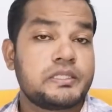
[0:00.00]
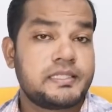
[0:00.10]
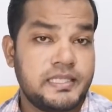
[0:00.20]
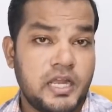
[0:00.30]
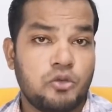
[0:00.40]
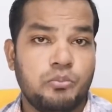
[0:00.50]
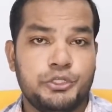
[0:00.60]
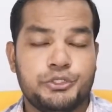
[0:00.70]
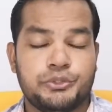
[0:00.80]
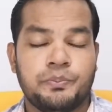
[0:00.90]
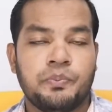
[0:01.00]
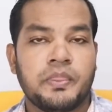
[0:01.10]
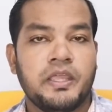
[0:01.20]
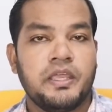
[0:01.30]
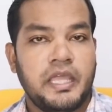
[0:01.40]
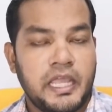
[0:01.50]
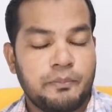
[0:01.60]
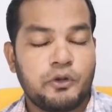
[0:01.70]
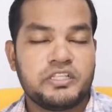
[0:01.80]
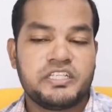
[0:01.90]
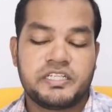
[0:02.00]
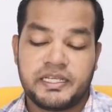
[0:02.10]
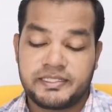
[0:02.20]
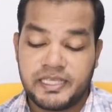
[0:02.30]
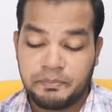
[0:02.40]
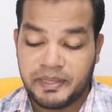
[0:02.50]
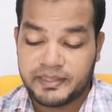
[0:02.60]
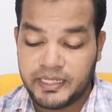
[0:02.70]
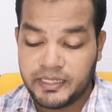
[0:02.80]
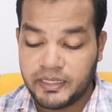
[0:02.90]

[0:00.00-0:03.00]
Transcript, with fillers: ছিয়ানব্বই জন এরপরে যেটি আছে পেতালি